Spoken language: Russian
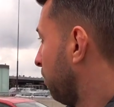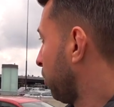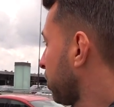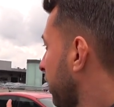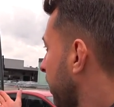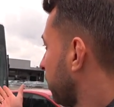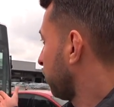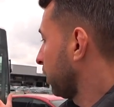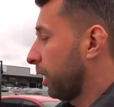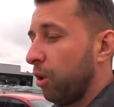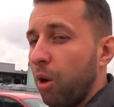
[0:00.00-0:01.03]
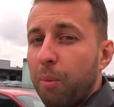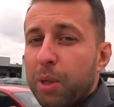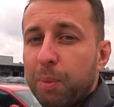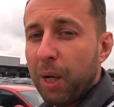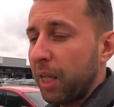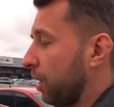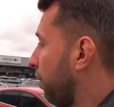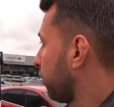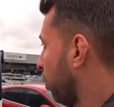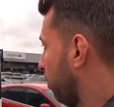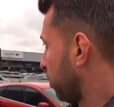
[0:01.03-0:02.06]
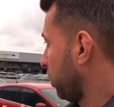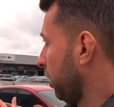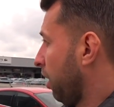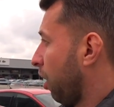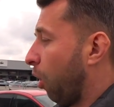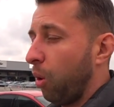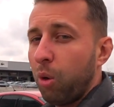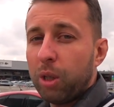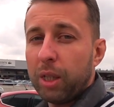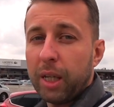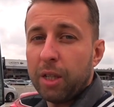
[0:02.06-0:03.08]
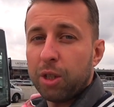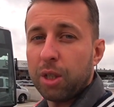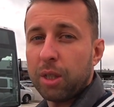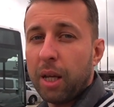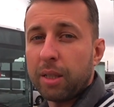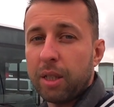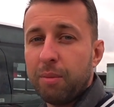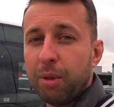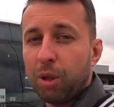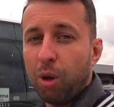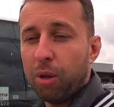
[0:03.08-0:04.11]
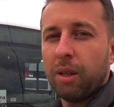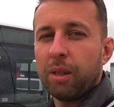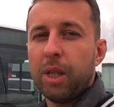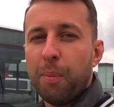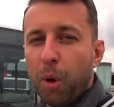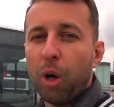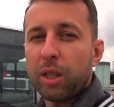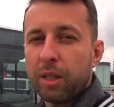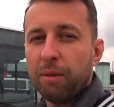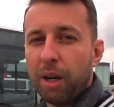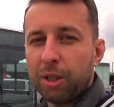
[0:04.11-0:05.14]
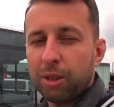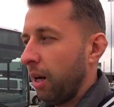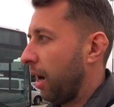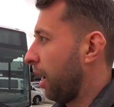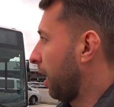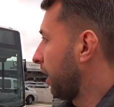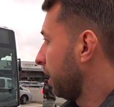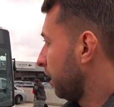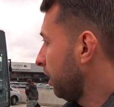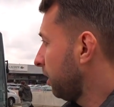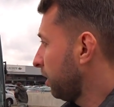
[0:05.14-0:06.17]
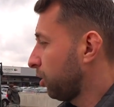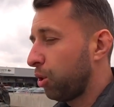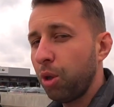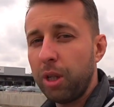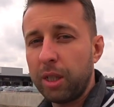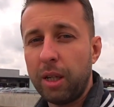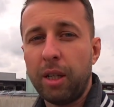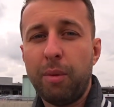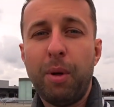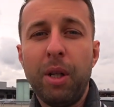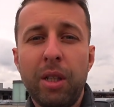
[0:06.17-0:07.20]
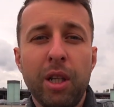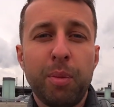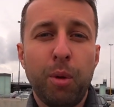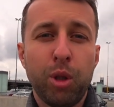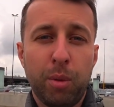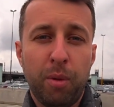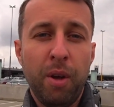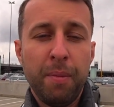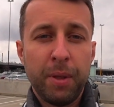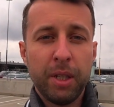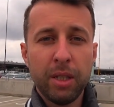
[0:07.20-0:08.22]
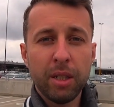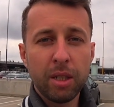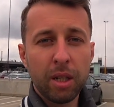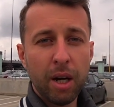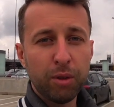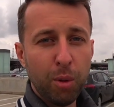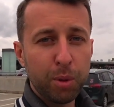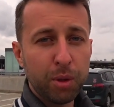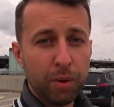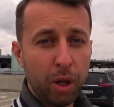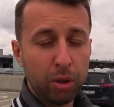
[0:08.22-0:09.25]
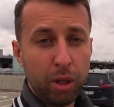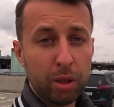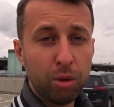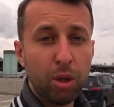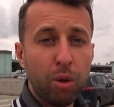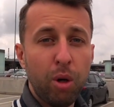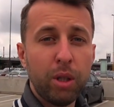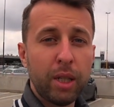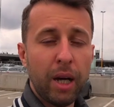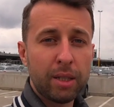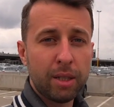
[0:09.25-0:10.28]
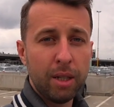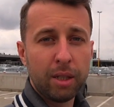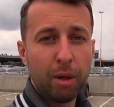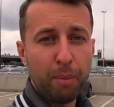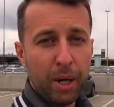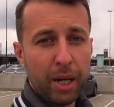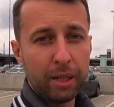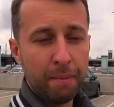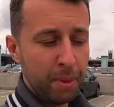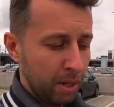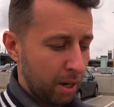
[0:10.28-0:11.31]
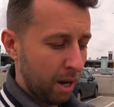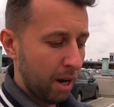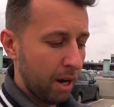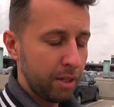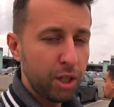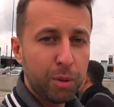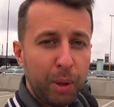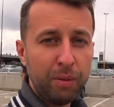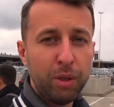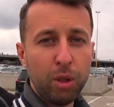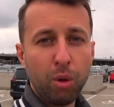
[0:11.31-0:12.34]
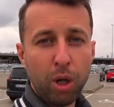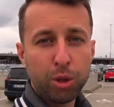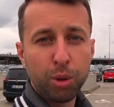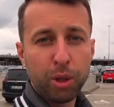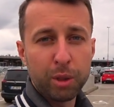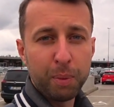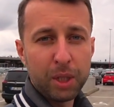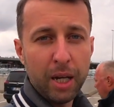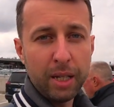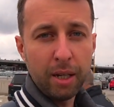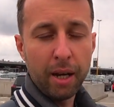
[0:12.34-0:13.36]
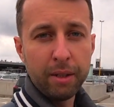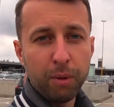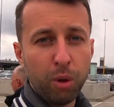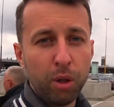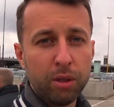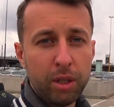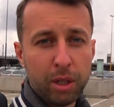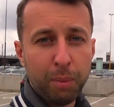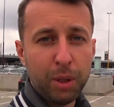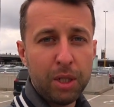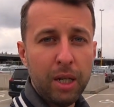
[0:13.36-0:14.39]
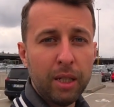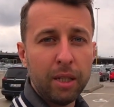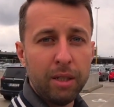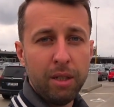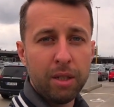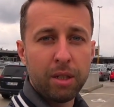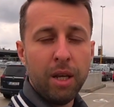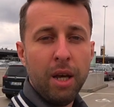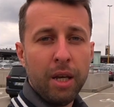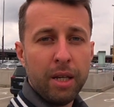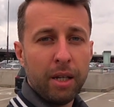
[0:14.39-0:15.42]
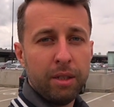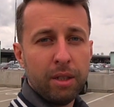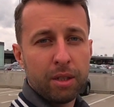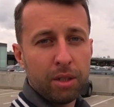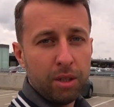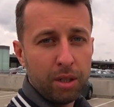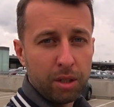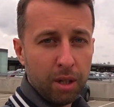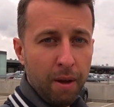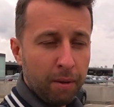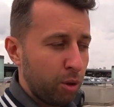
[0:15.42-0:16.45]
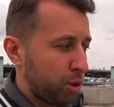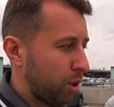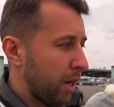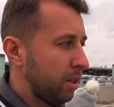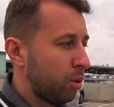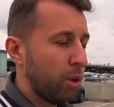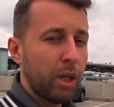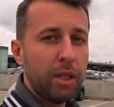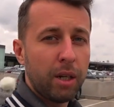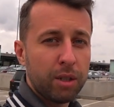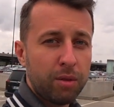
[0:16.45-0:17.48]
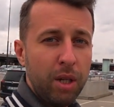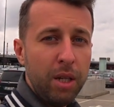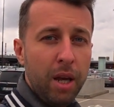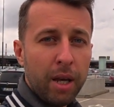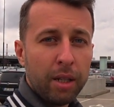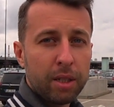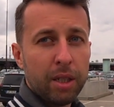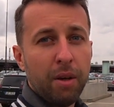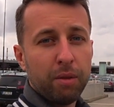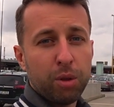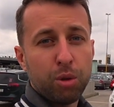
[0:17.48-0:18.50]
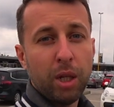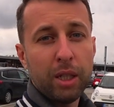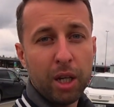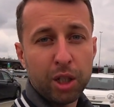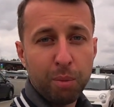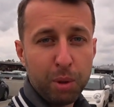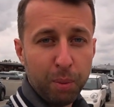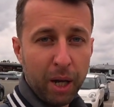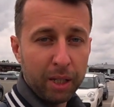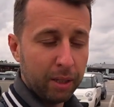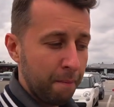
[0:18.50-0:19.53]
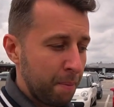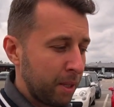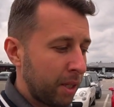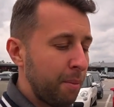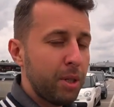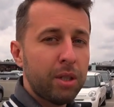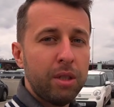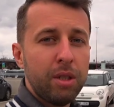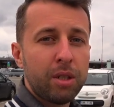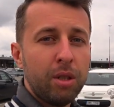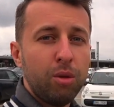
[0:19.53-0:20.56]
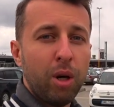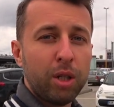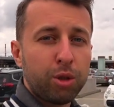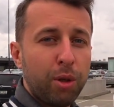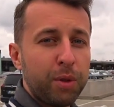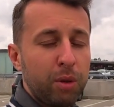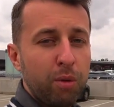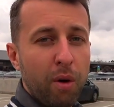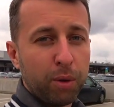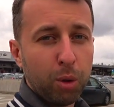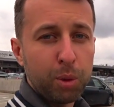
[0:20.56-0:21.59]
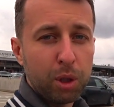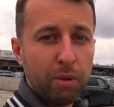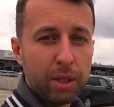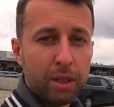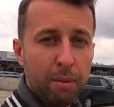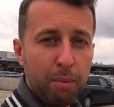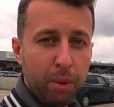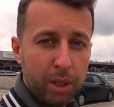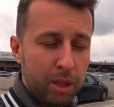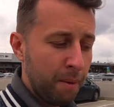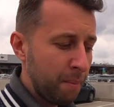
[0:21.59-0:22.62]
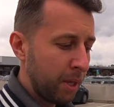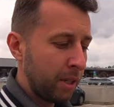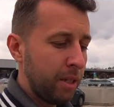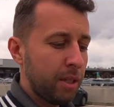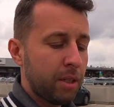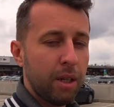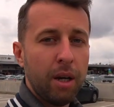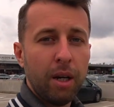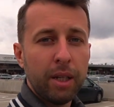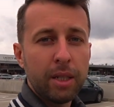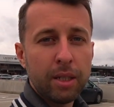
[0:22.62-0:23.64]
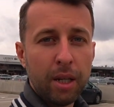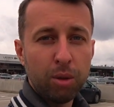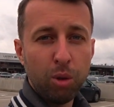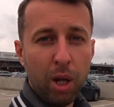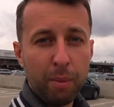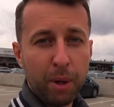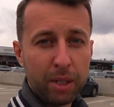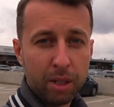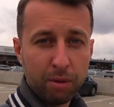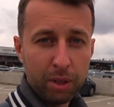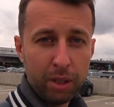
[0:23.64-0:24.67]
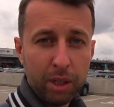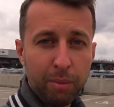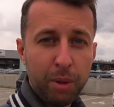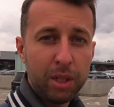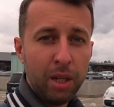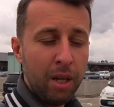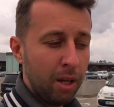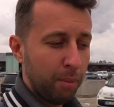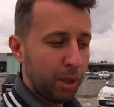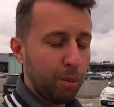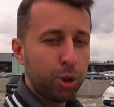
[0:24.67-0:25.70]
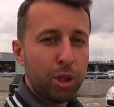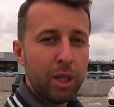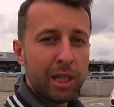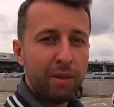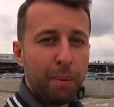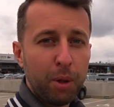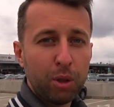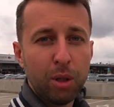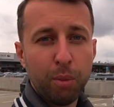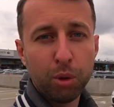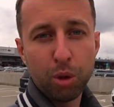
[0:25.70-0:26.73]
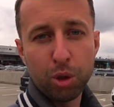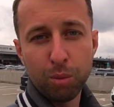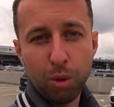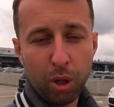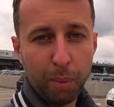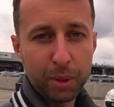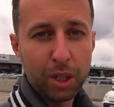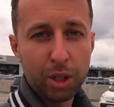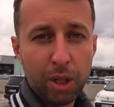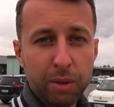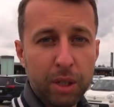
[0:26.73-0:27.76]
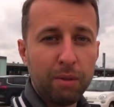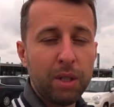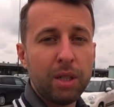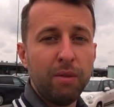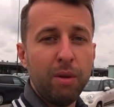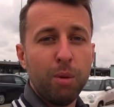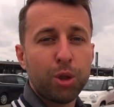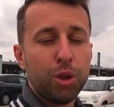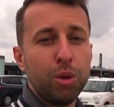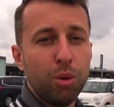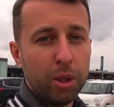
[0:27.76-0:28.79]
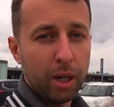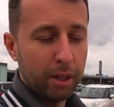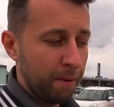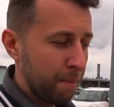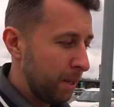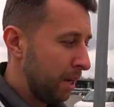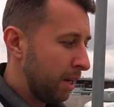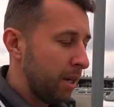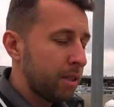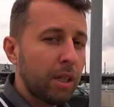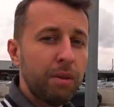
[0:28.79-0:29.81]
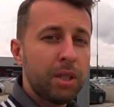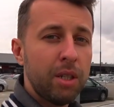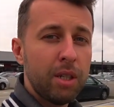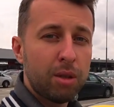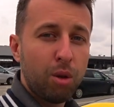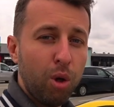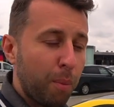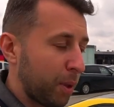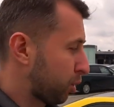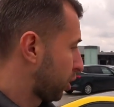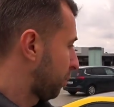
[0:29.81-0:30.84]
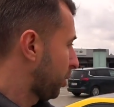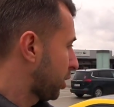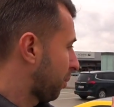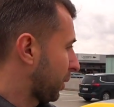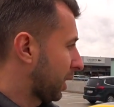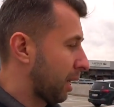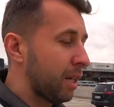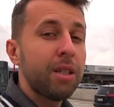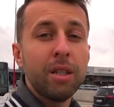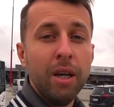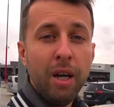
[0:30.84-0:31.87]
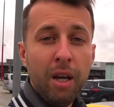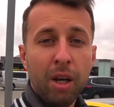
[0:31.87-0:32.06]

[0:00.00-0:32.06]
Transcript: Можно доехать вот на таком бесплатном автобусе. Он ходит от конечной станции метро депо Хостиваш. А, или есть еще несколько дополнительных способов. Есть несколько автобусов, которые ходят от центра Праги. А, ниже под видео укажу их расписание. Они входят 10.50, 11 и 11.10. То есть они ходят один раз в день и доставят вас сюда также бесплатно. Там есть единственный нюанс, что там всего в автобусе 27 мест. Есть э, на сайте онлайн бронирование этих мест, потому что если вы придете и будет очень много пассажиров, соответственно, вы можете не уехать. И, соответственно, есть другой простой способ – это такси.